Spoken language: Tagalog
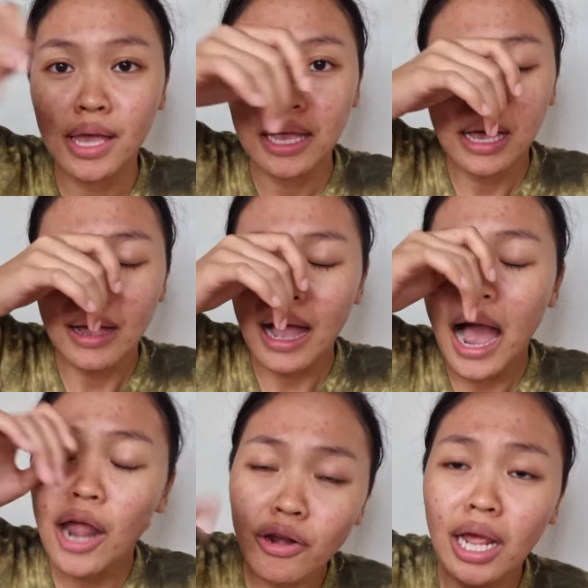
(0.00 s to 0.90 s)
Kasi
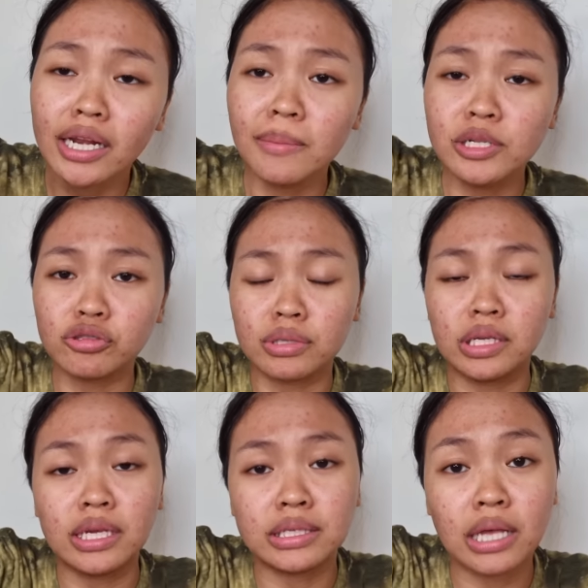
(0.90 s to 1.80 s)
ano lang naman to
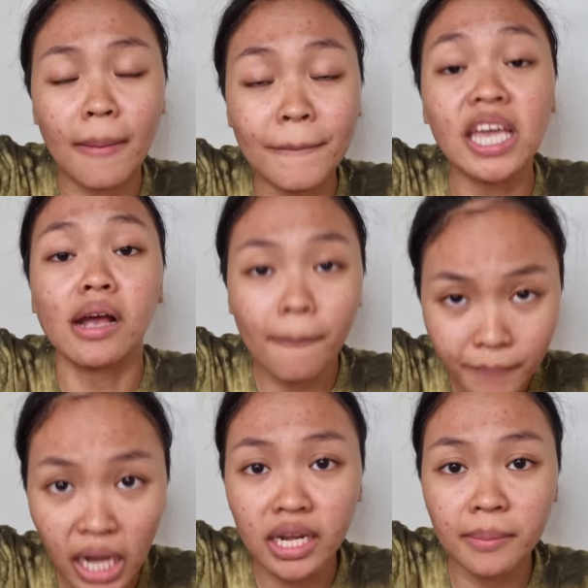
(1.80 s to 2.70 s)
sis, ah, makeup
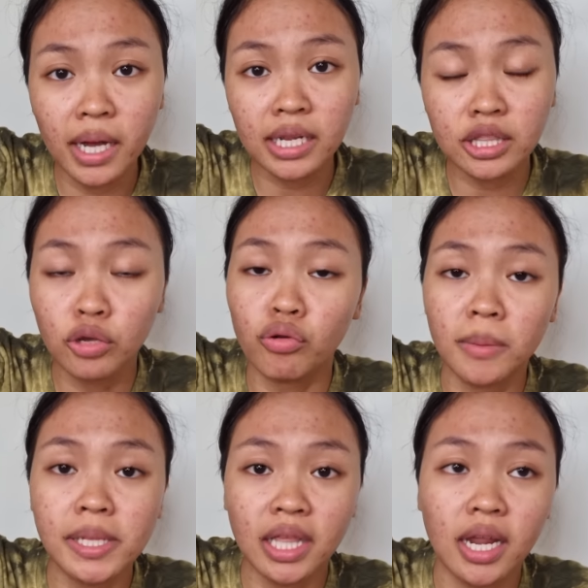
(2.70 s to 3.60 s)
lang naman, hindi ko
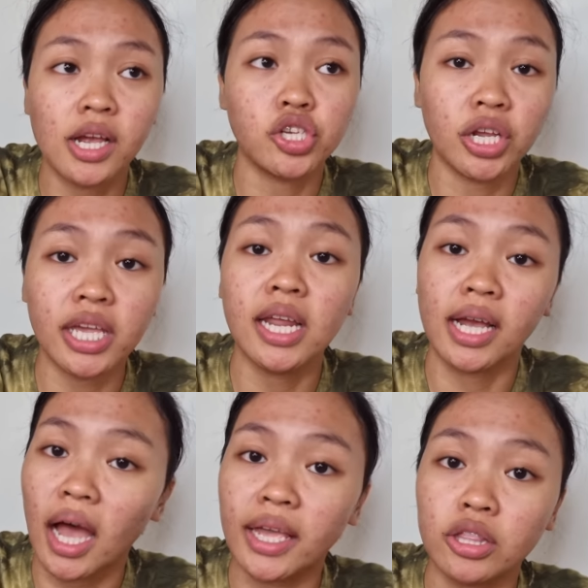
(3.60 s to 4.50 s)
naman talaga siya
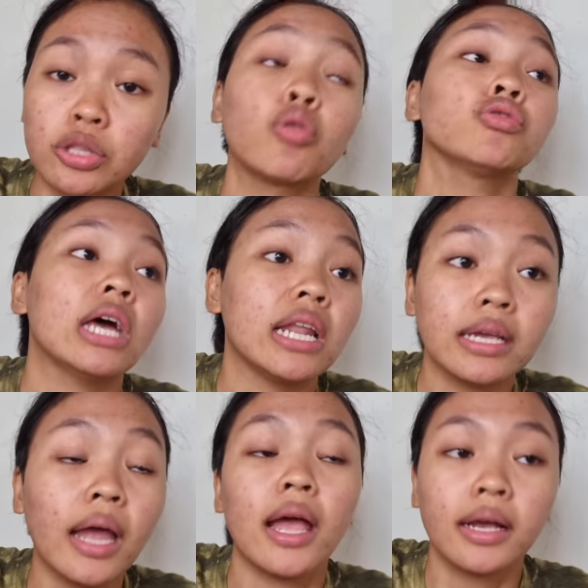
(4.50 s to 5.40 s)
ginagayat na
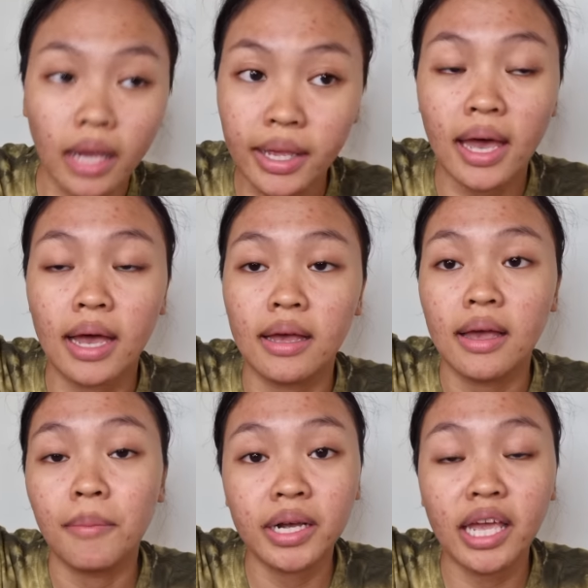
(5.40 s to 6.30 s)
totaling gayang-gaya.
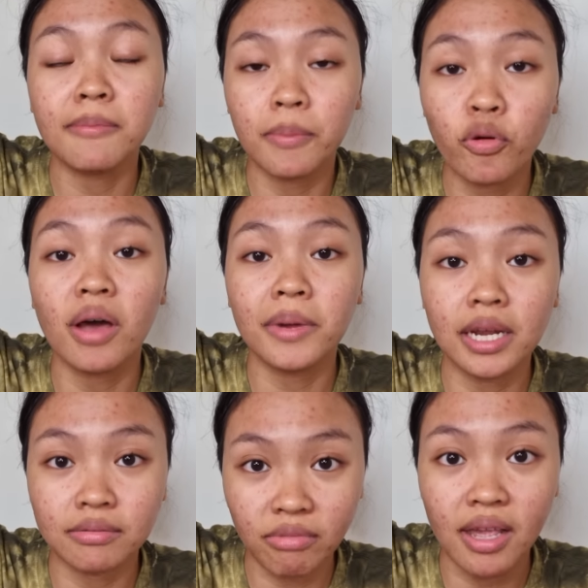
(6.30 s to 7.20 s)
Magkaiba po kami
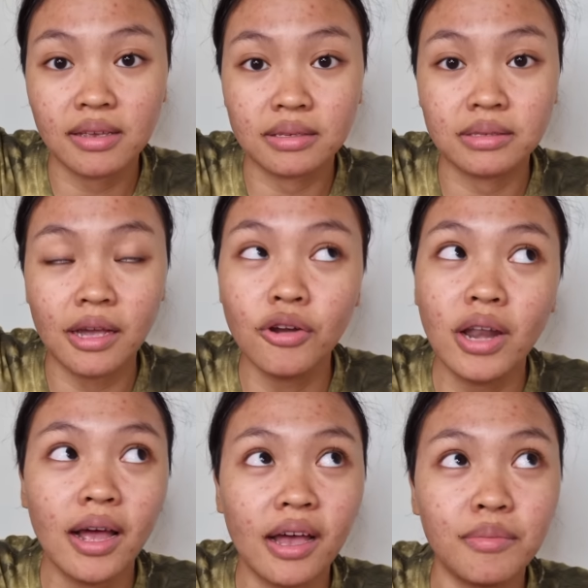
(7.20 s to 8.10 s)
ng taste. Ano
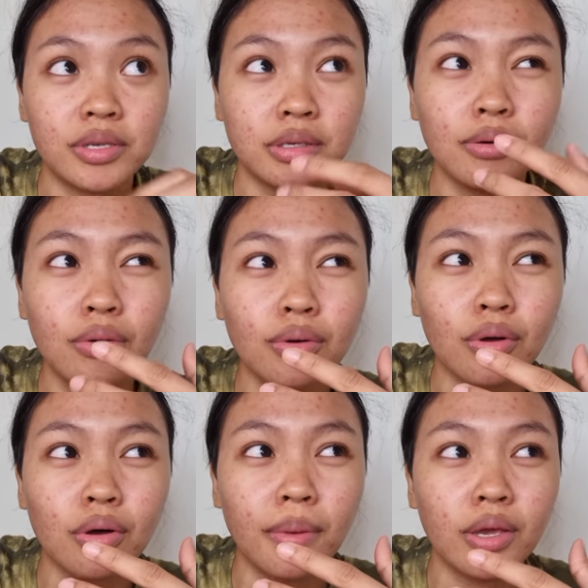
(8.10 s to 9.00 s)
lang kami
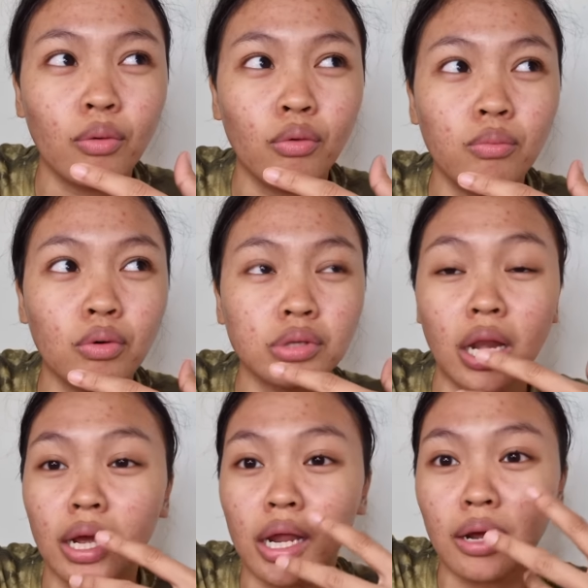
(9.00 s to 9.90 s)
siguro, may hubog
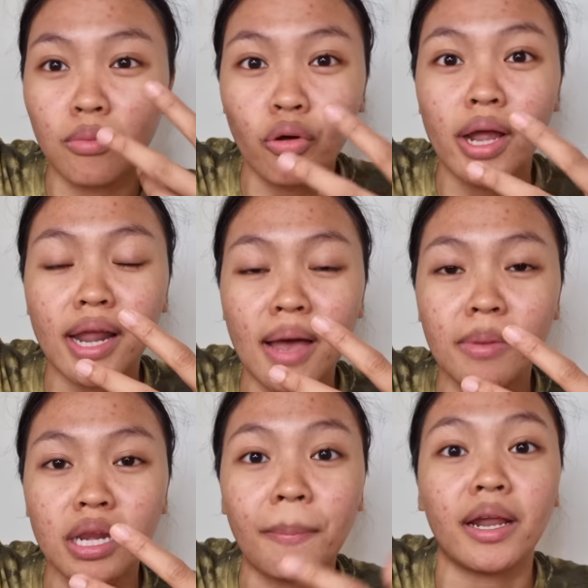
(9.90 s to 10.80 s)
talaga ng mukha
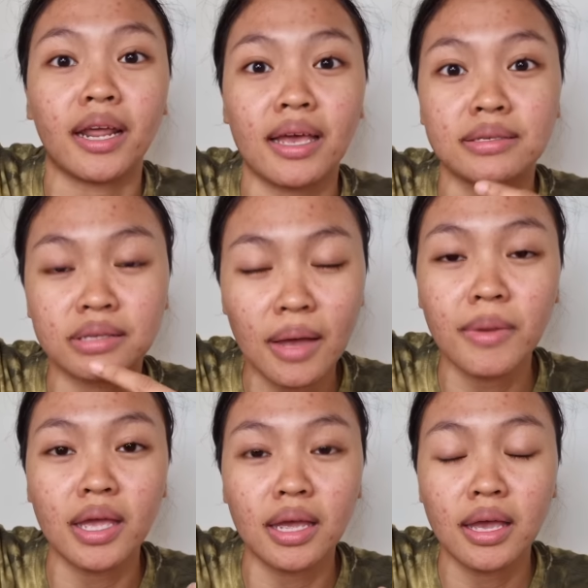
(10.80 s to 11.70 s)
namin na parehas
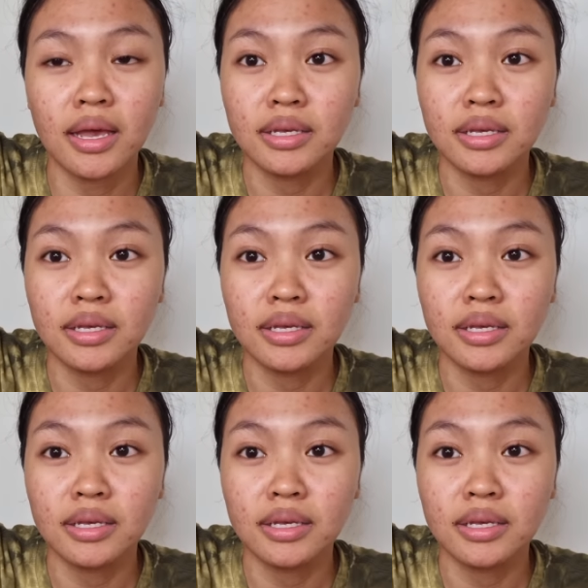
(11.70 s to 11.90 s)
kami.